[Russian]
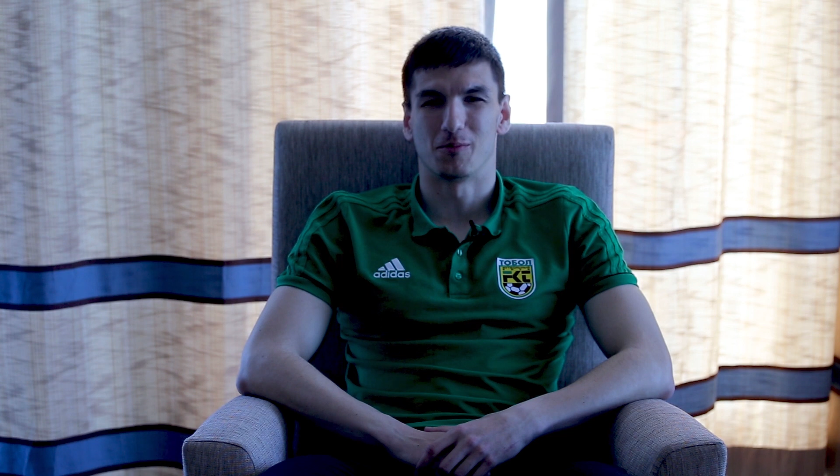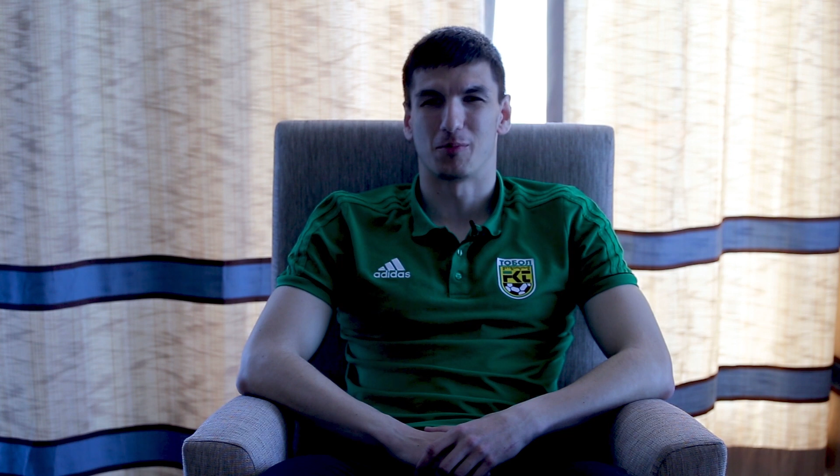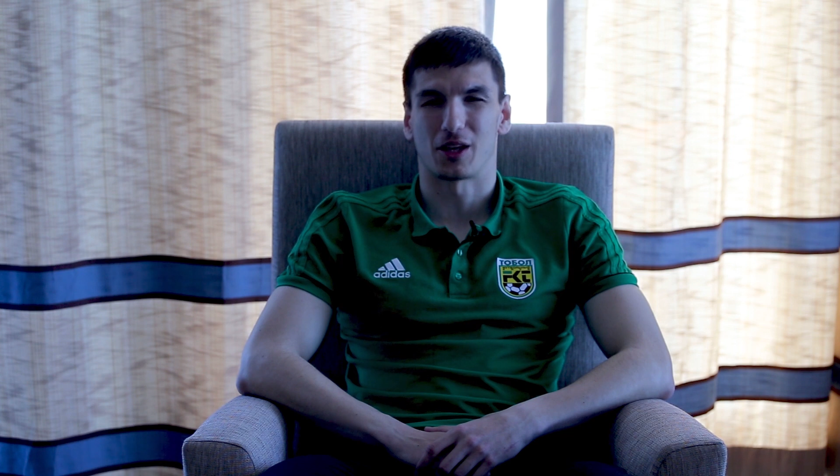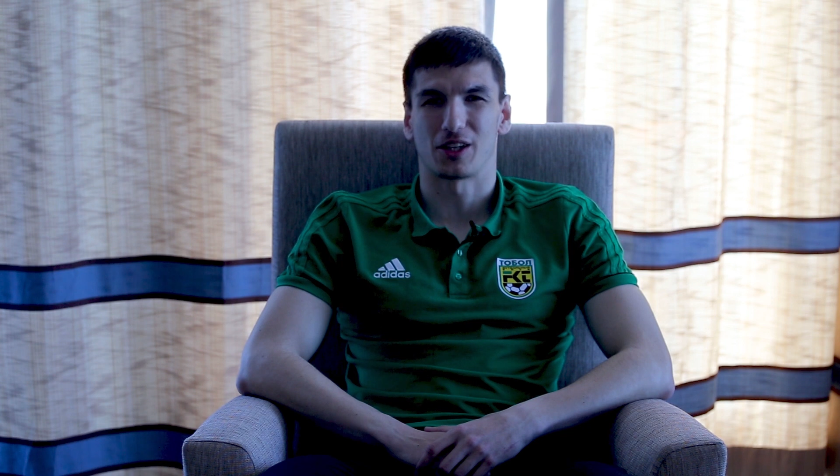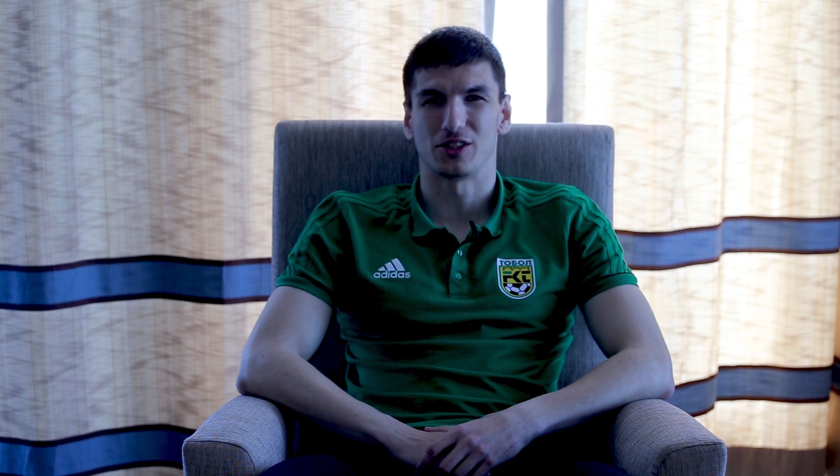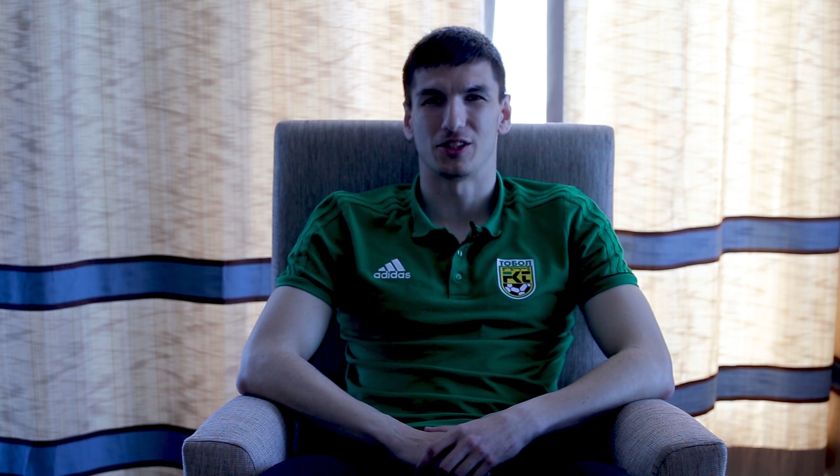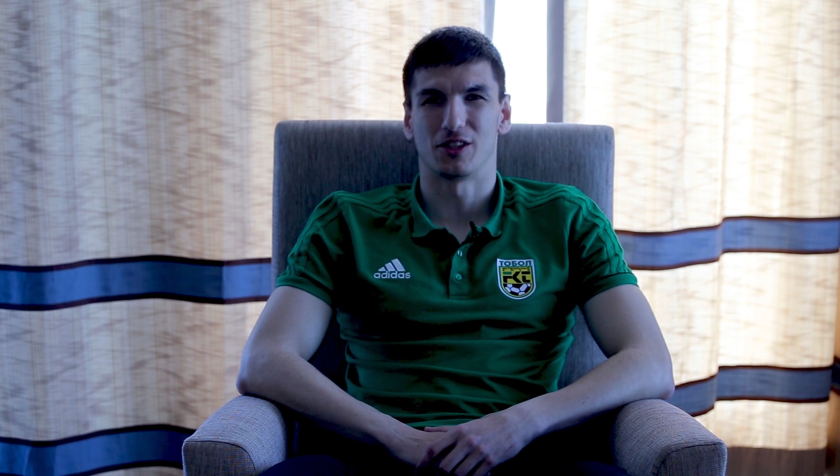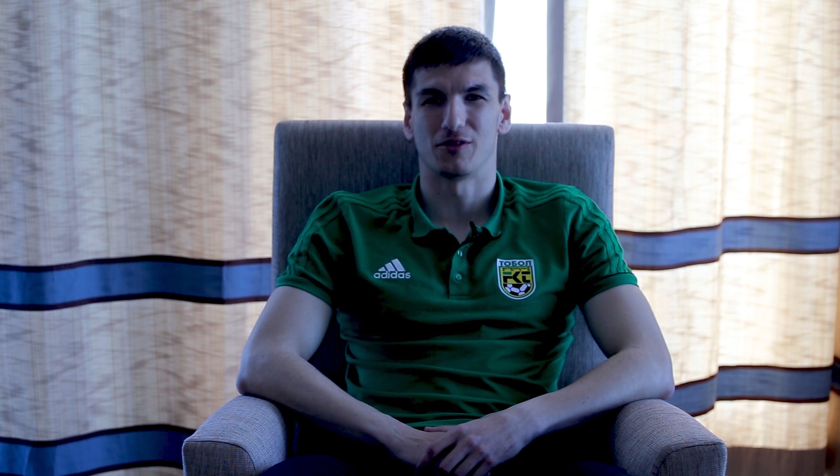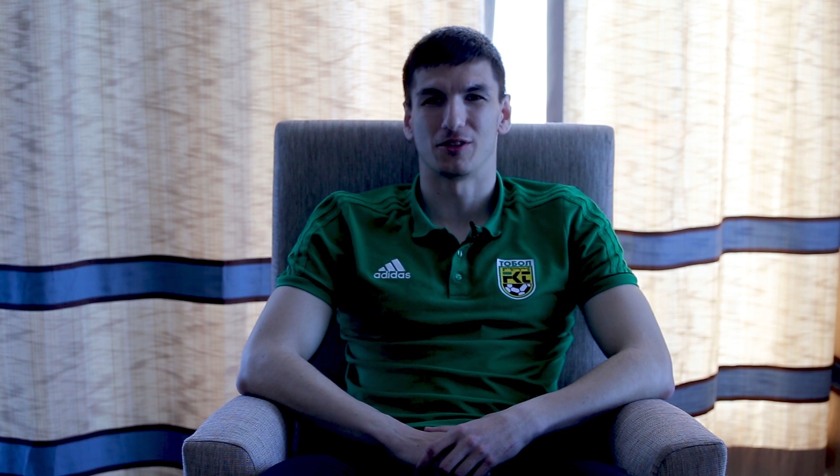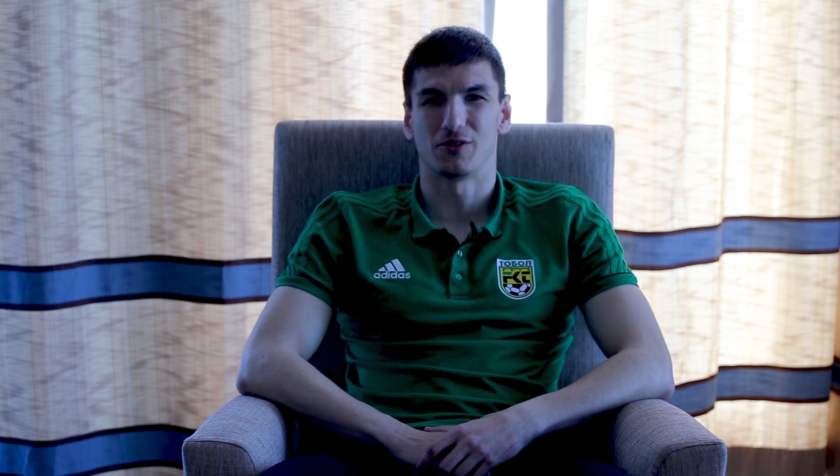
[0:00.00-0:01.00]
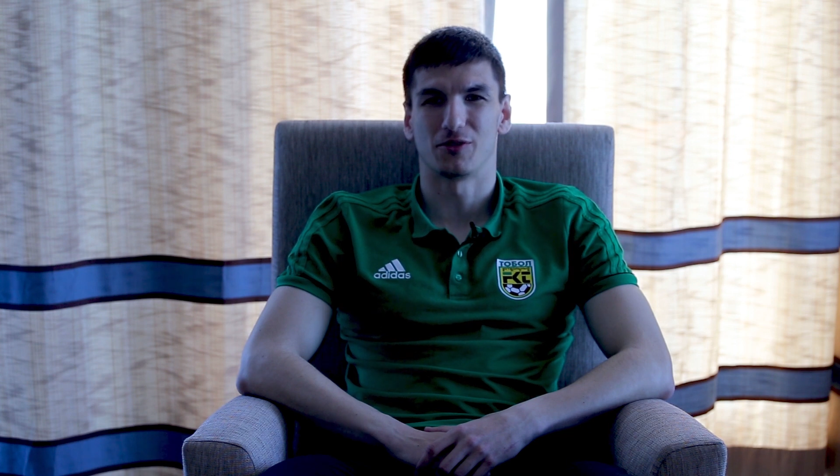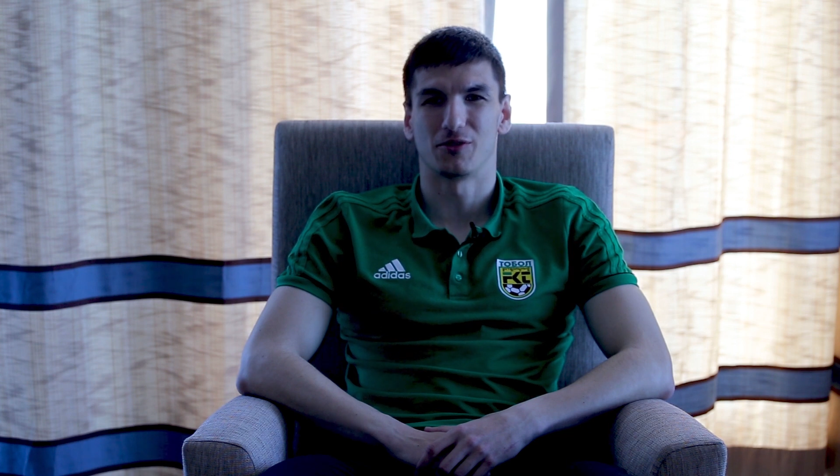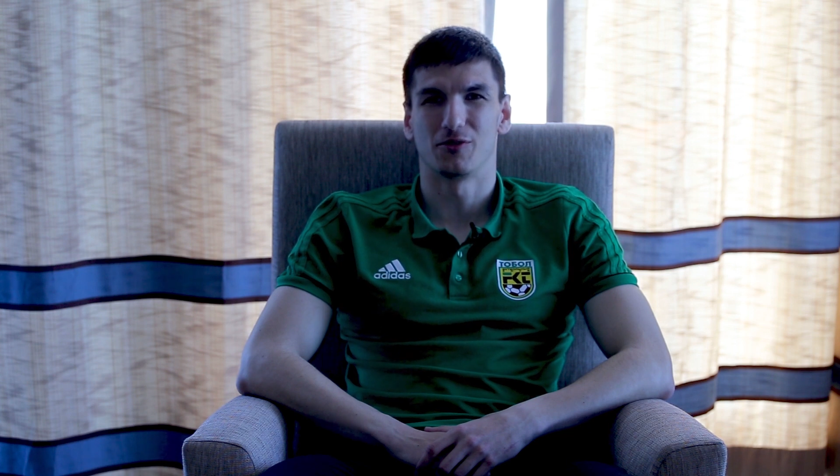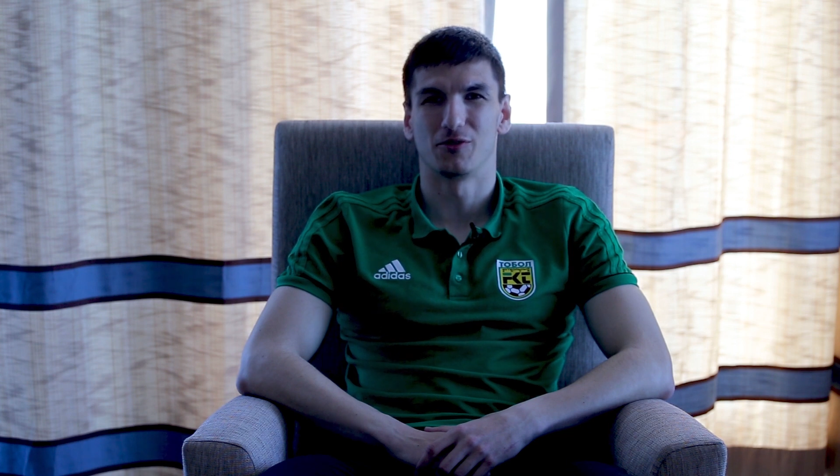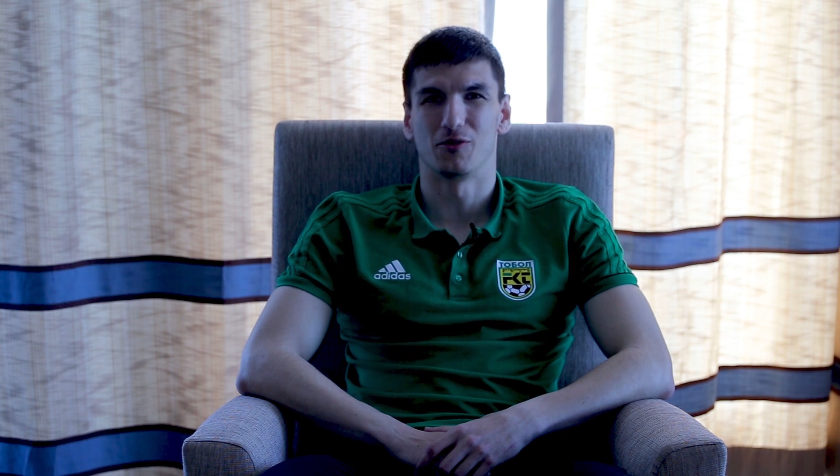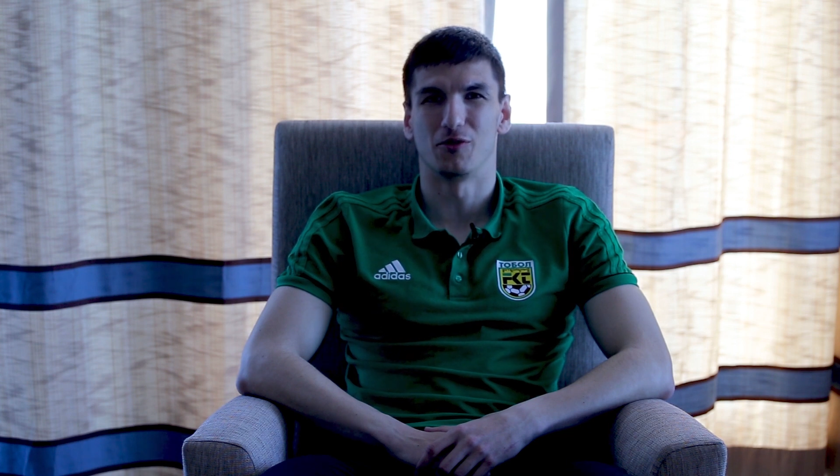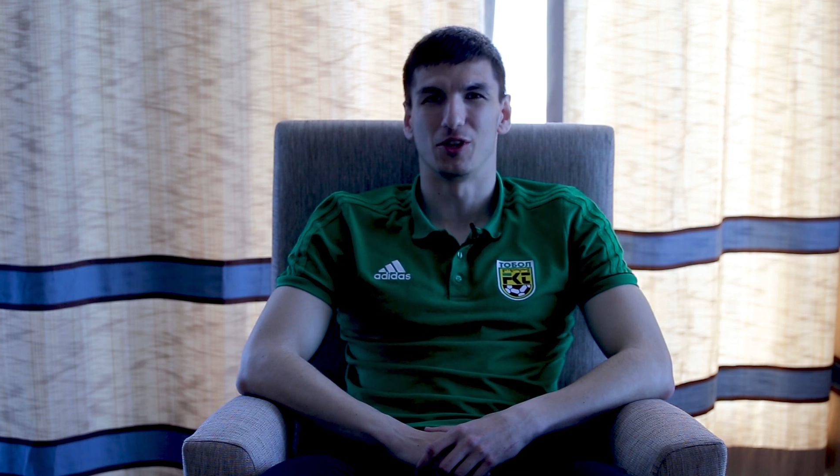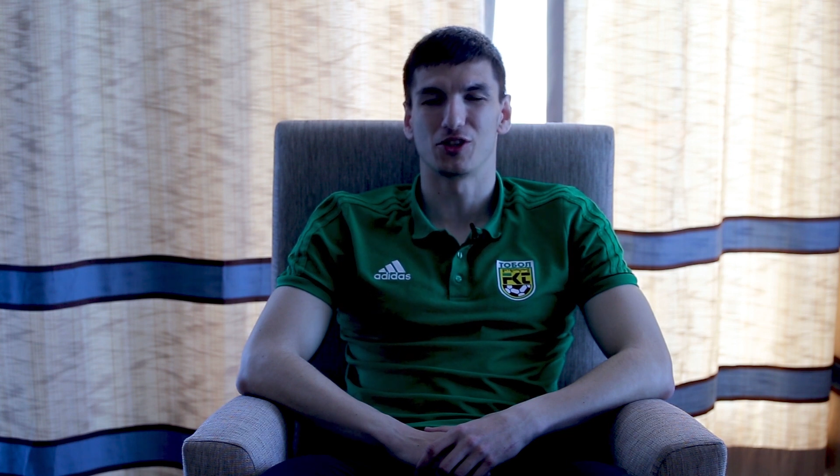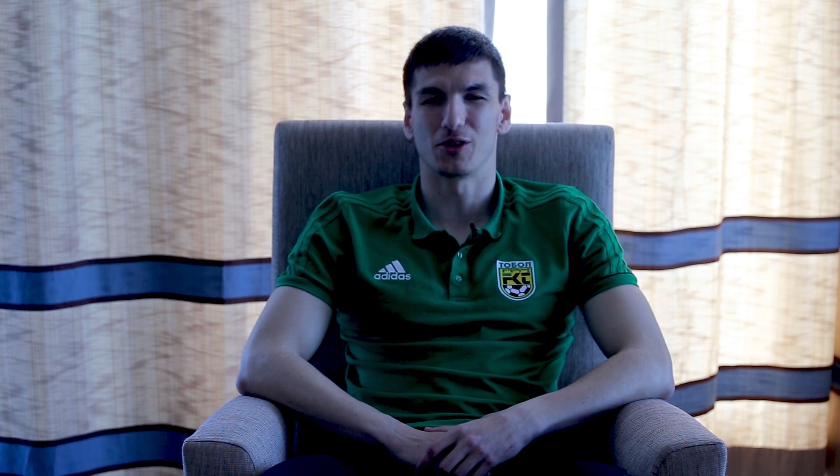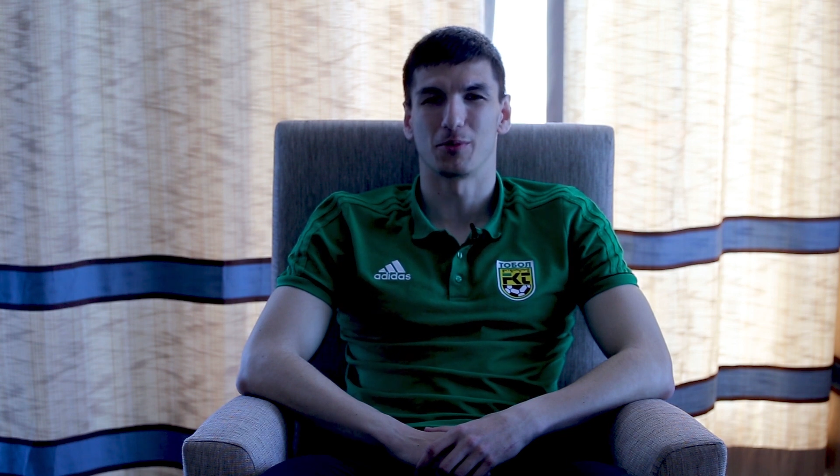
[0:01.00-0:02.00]
прогрессировать в, в
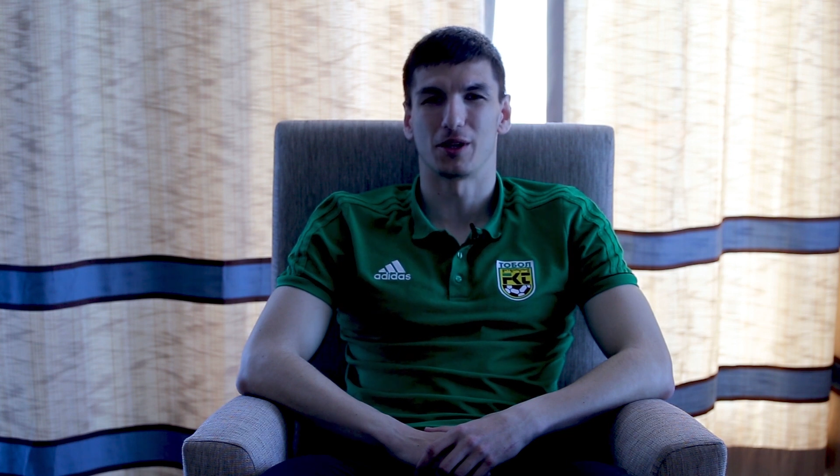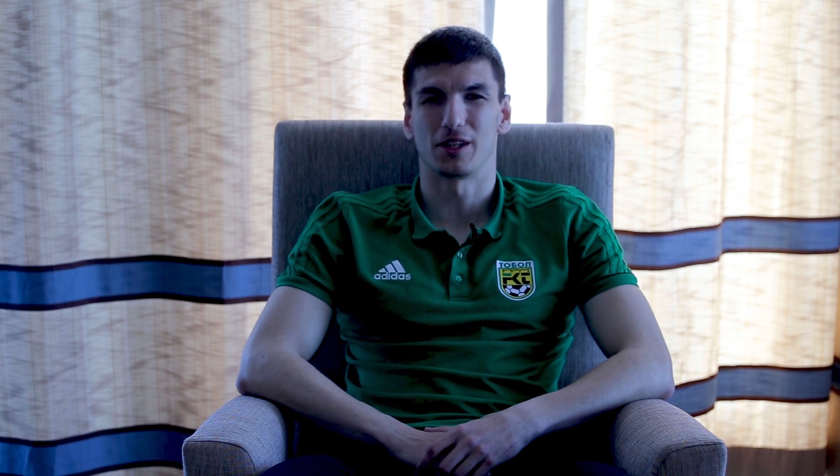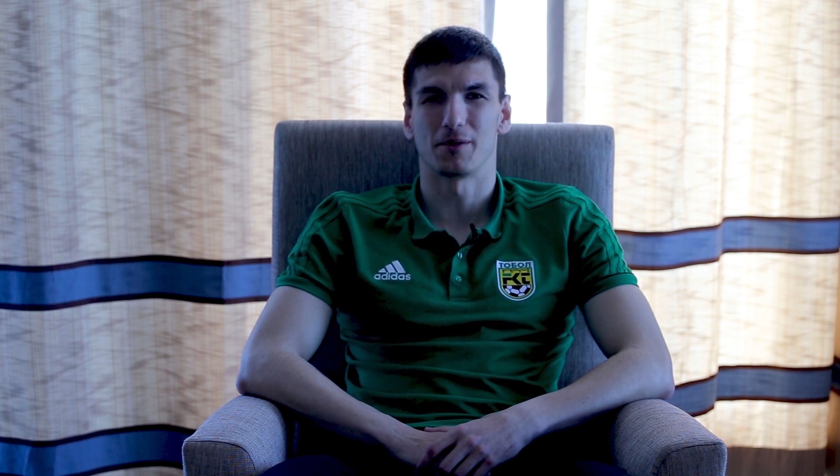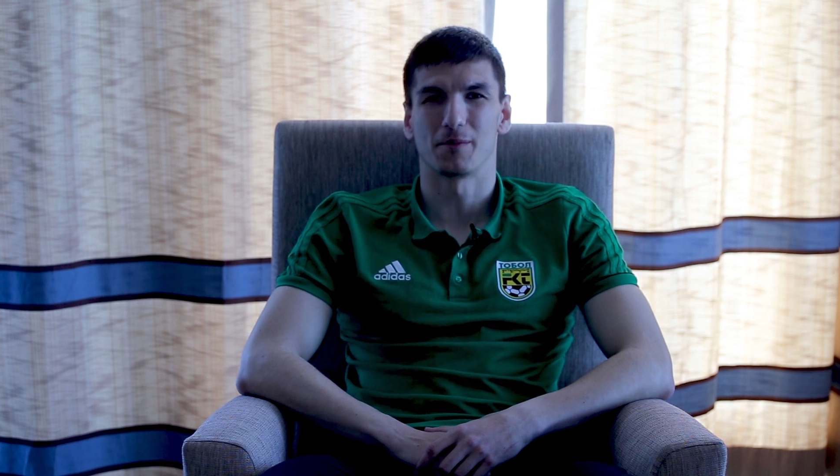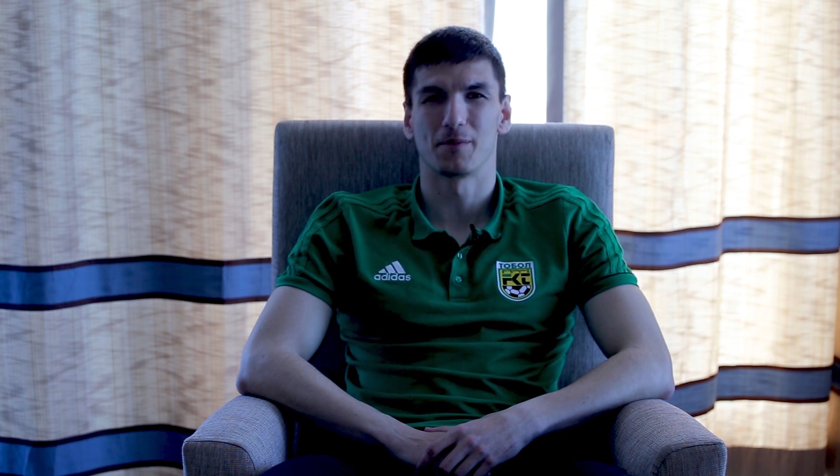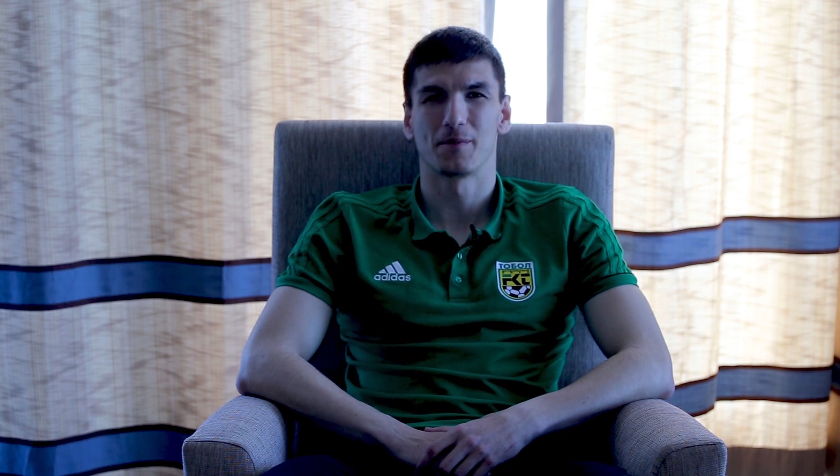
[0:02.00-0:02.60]
личном плане.